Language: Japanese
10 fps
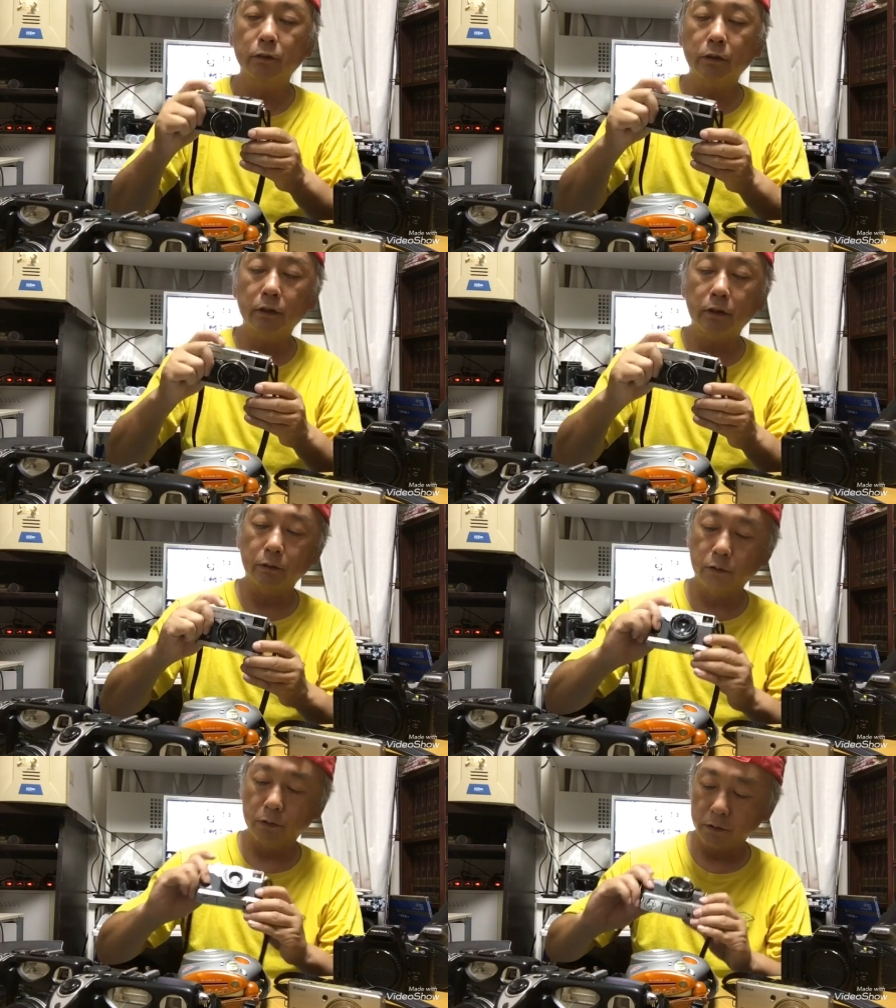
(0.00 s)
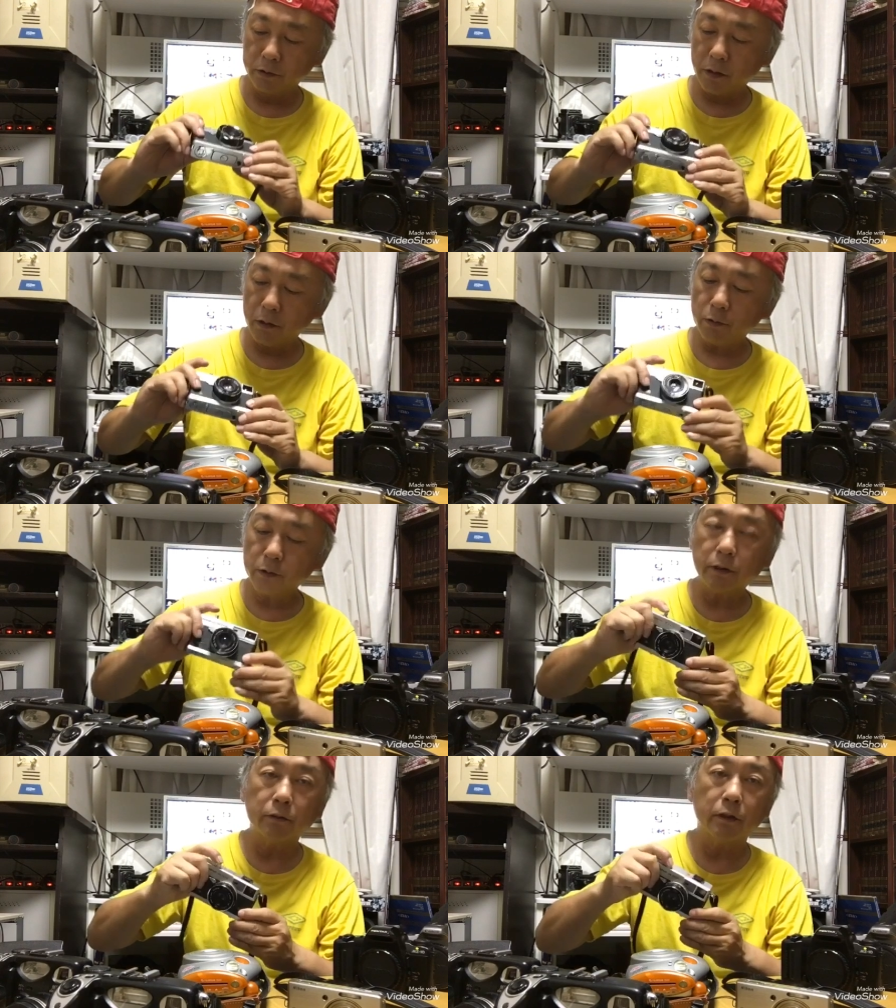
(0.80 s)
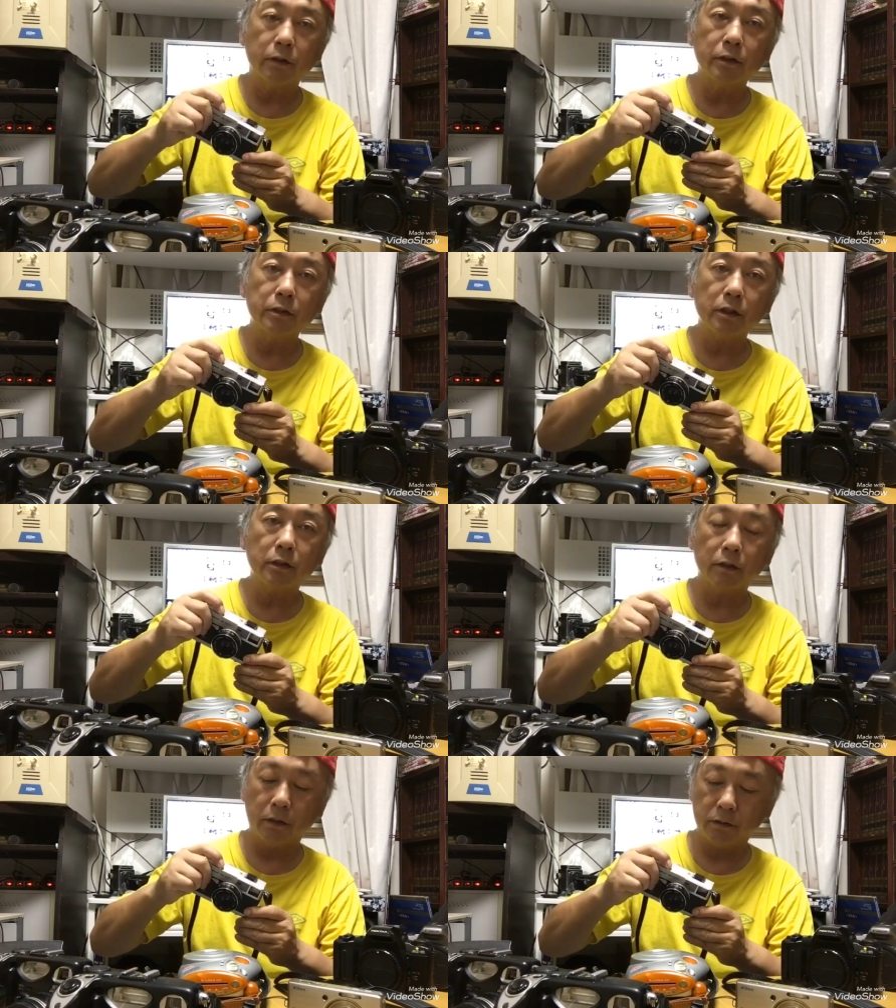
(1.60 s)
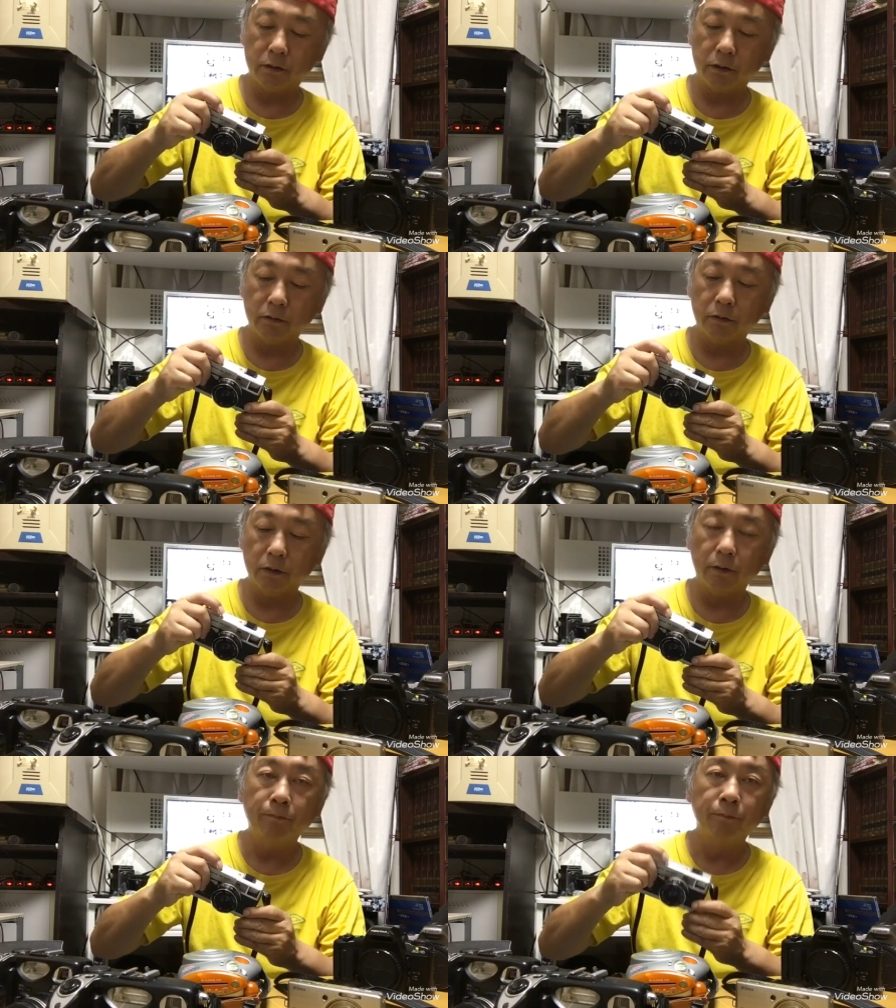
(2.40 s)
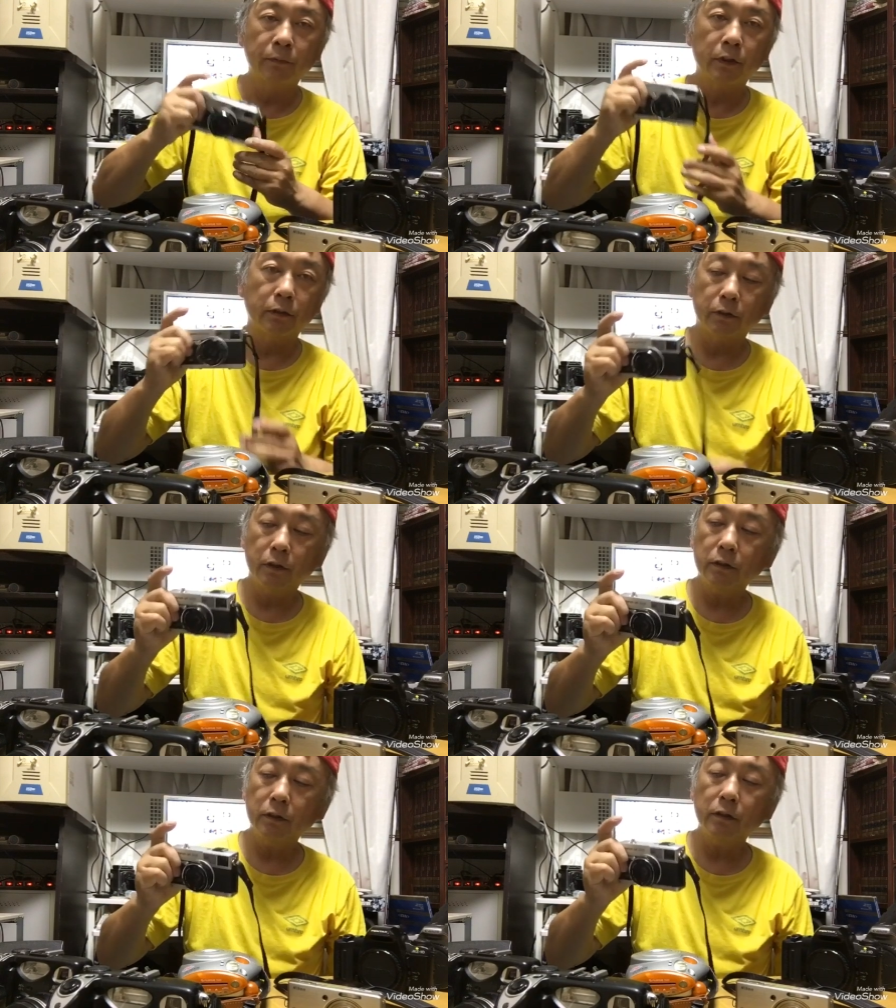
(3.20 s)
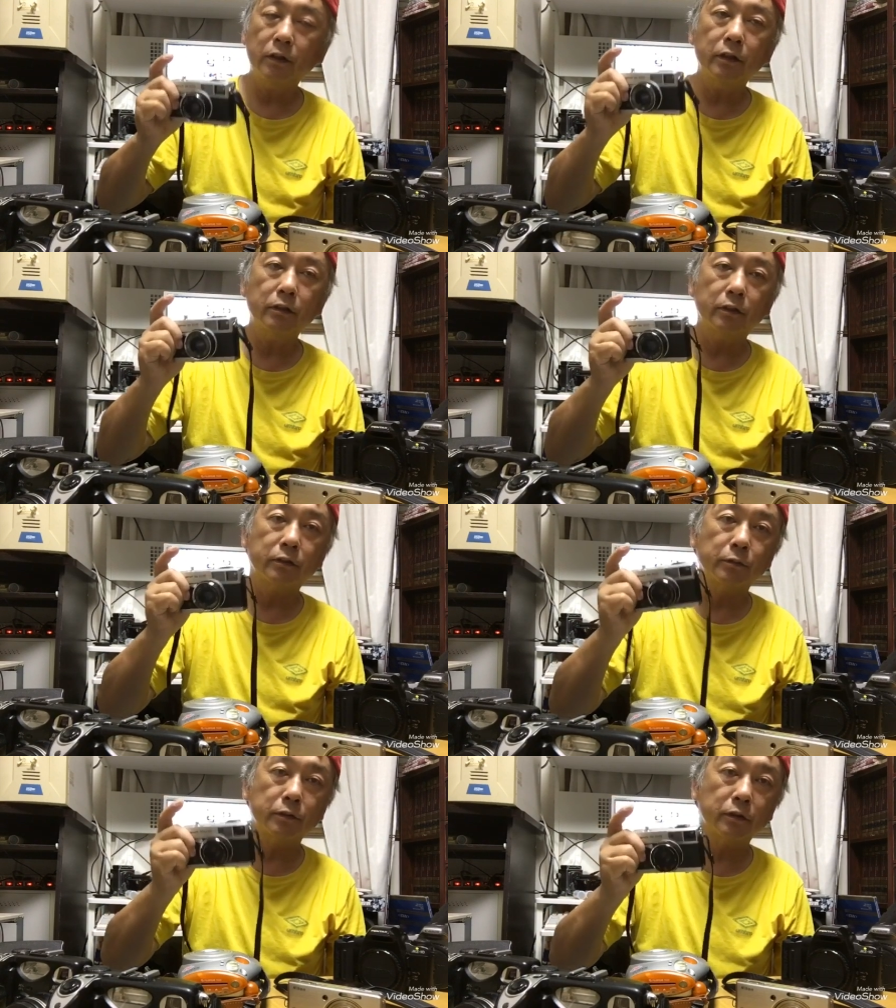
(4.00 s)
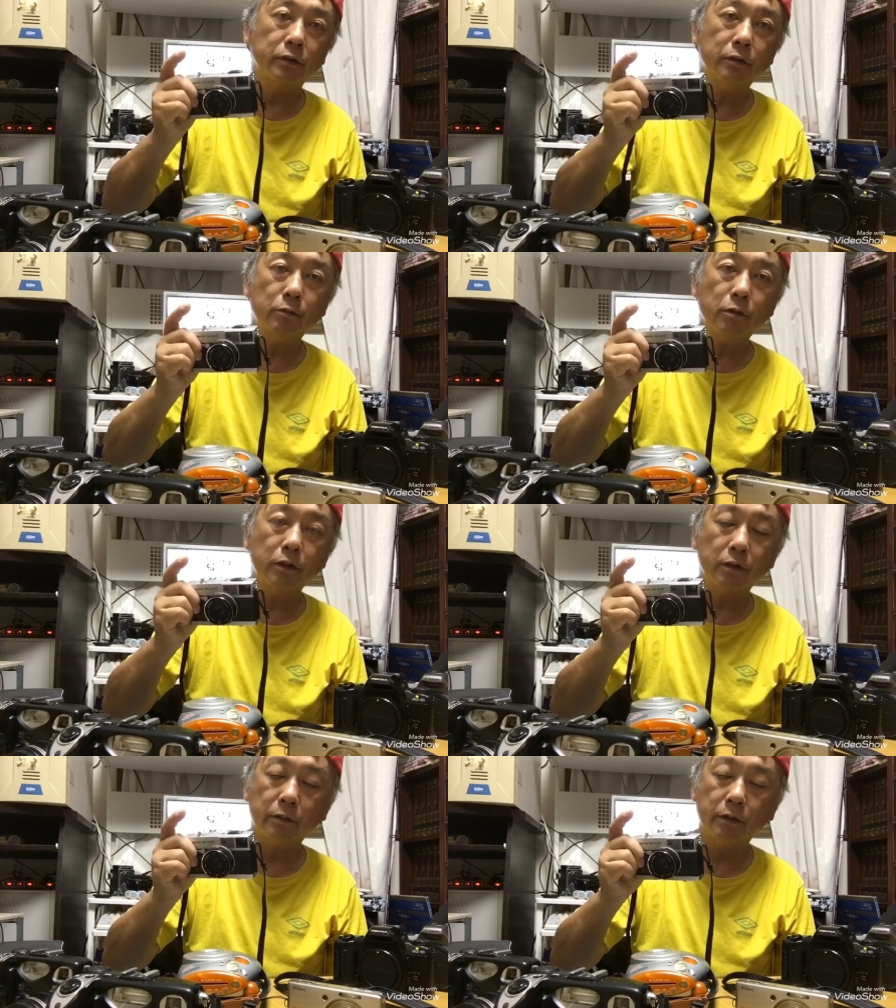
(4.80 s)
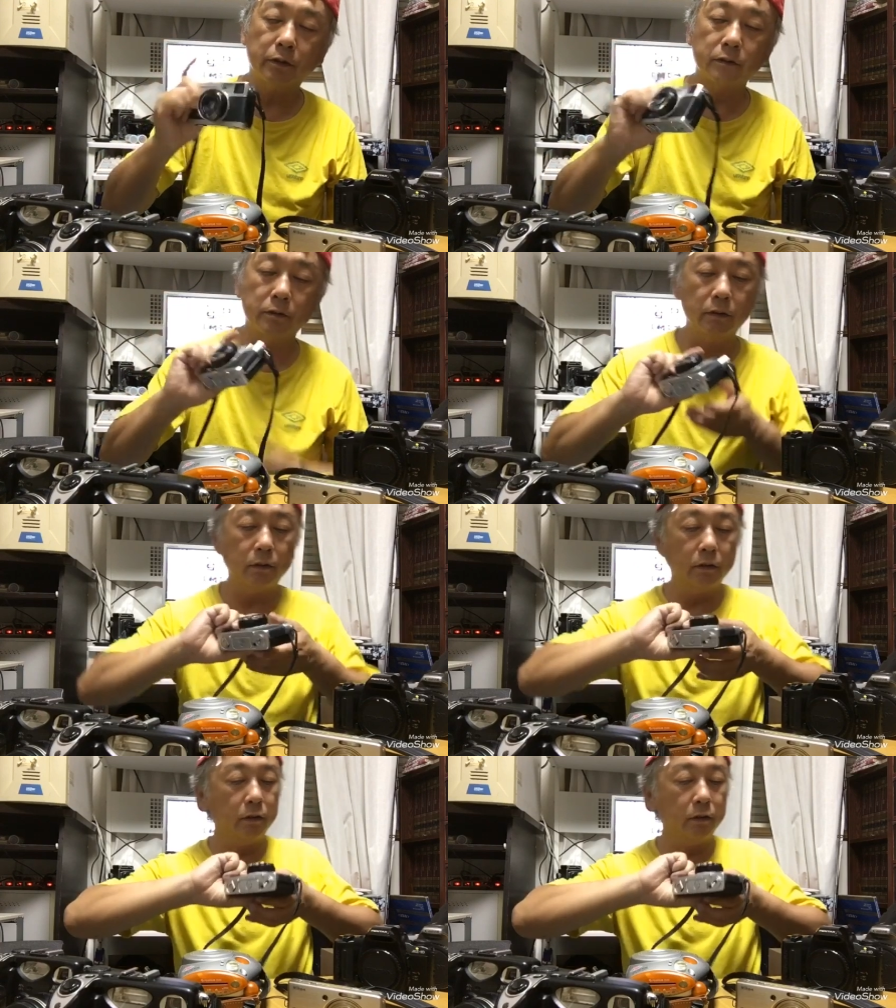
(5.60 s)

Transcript: これねあの成功者のね電子シャッターがついてるんであの電源が入れなかったらもう絶対に動かないカメラなんですね